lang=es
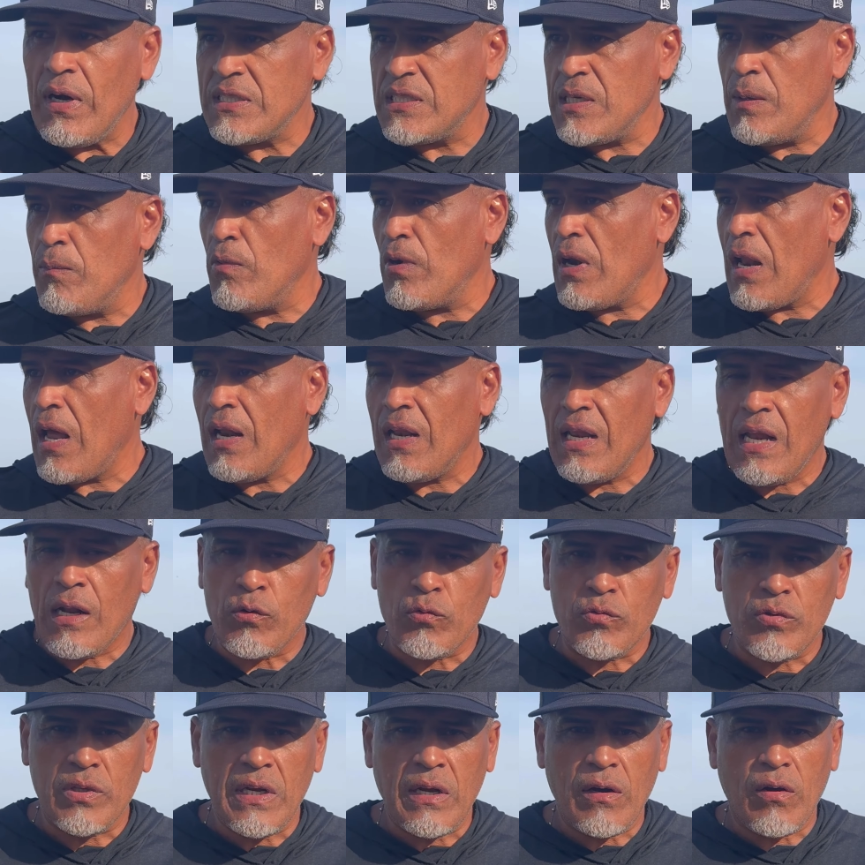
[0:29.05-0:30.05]
hacemos la,
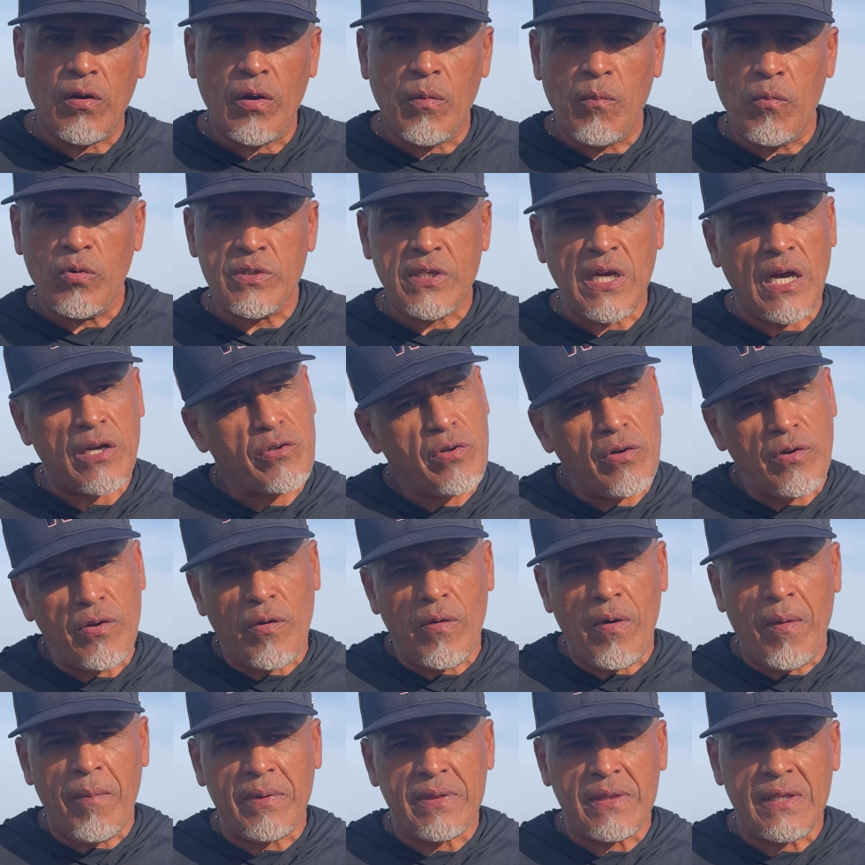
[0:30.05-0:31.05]
rutina con los muchachos y
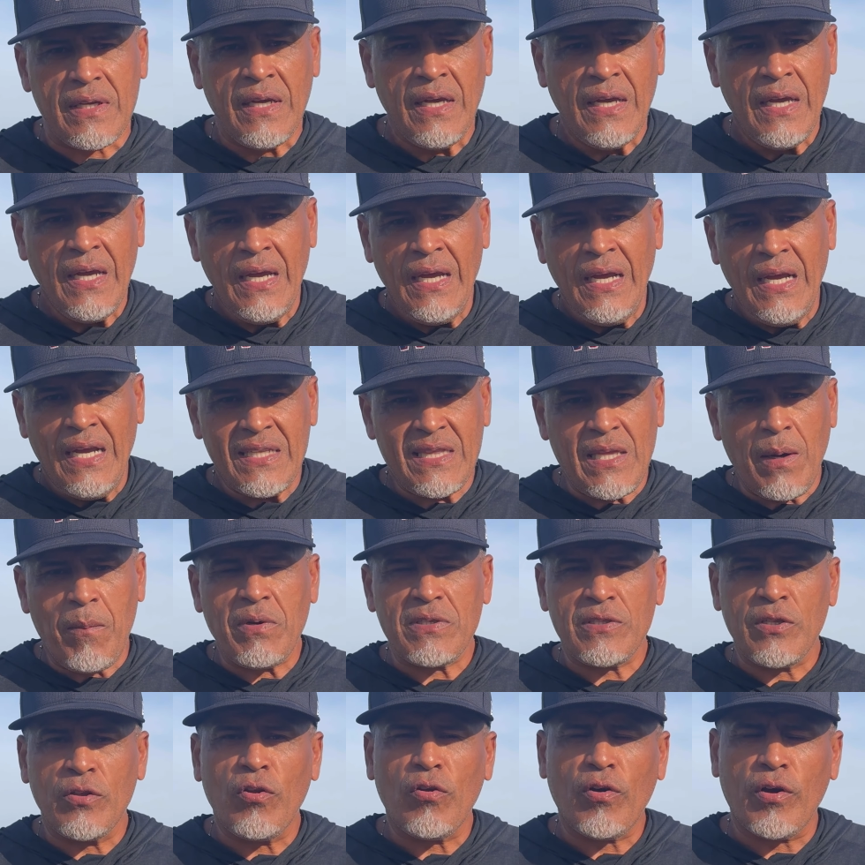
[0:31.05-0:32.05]
obviamente estamos
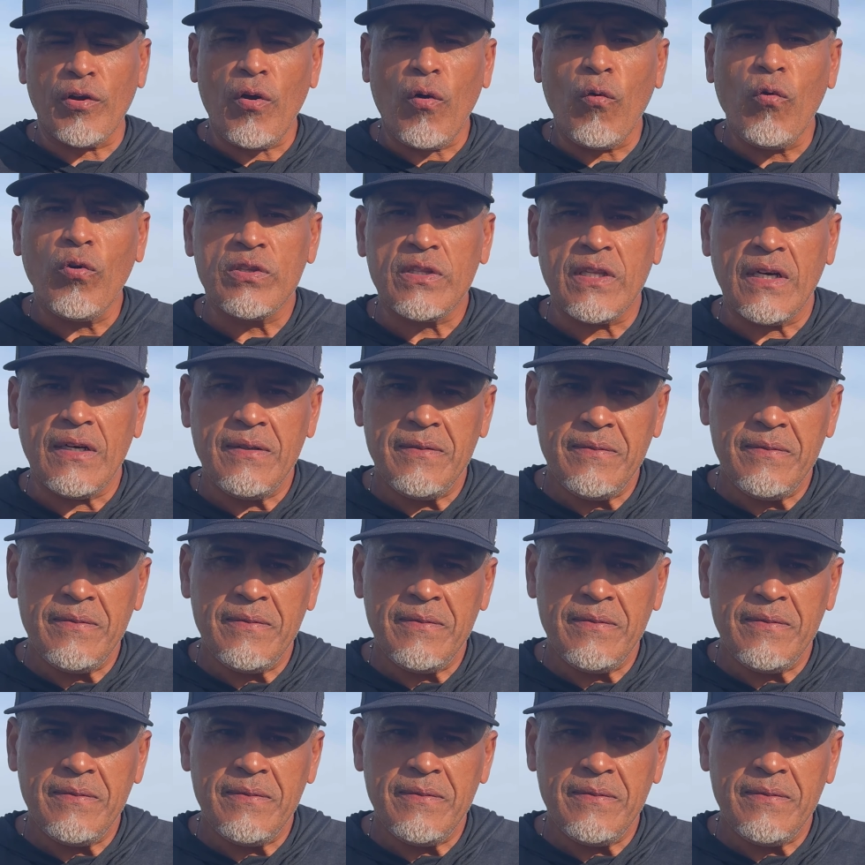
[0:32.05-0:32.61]
haciendo lo que nos gusta.